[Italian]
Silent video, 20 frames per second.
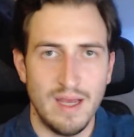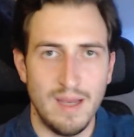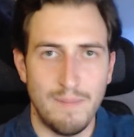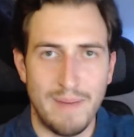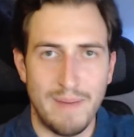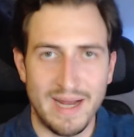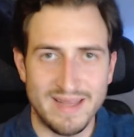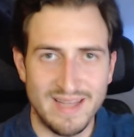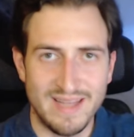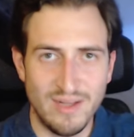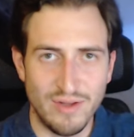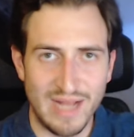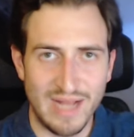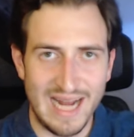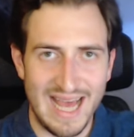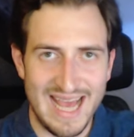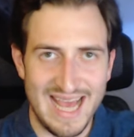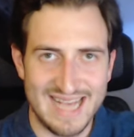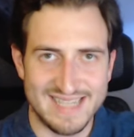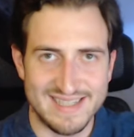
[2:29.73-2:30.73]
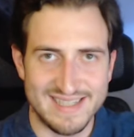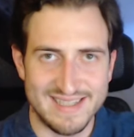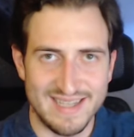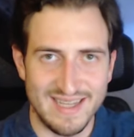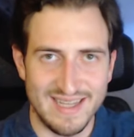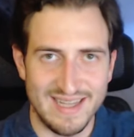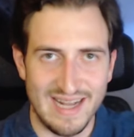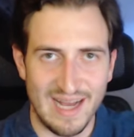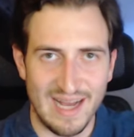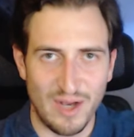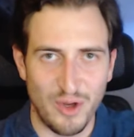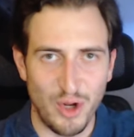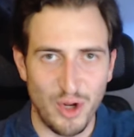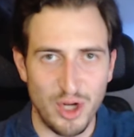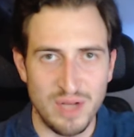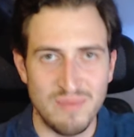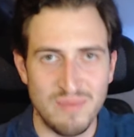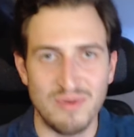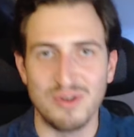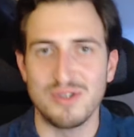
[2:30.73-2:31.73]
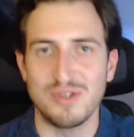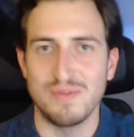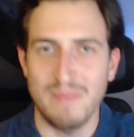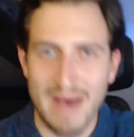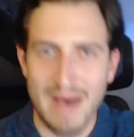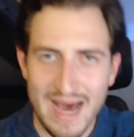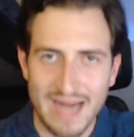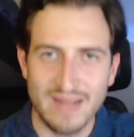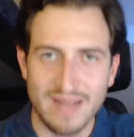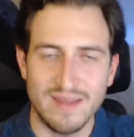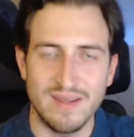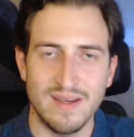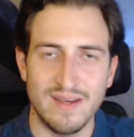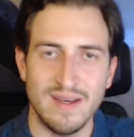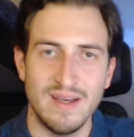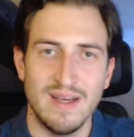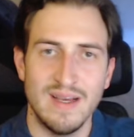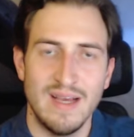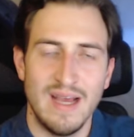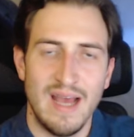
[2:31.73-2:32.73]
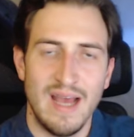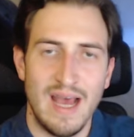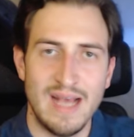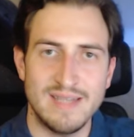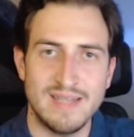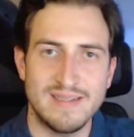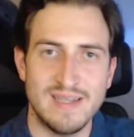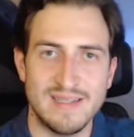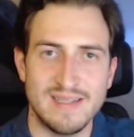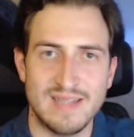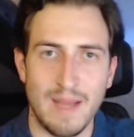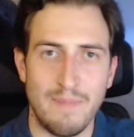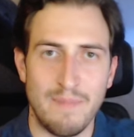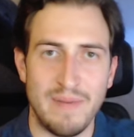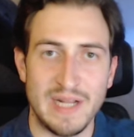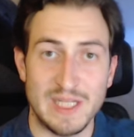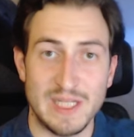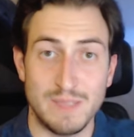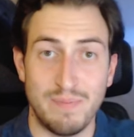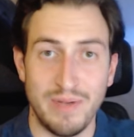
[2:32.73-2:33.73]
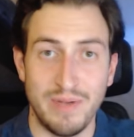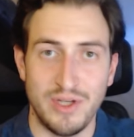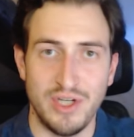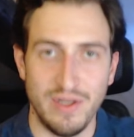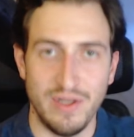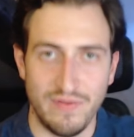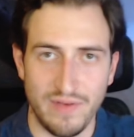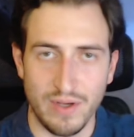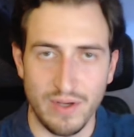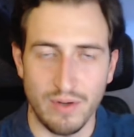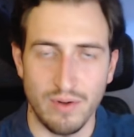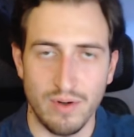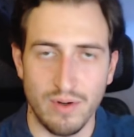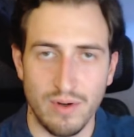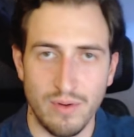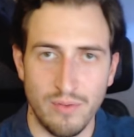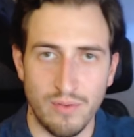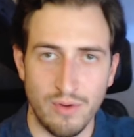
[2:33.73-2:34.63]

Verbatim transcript: E partendo dalla S dell'acronimo SMART, S sta per specifico.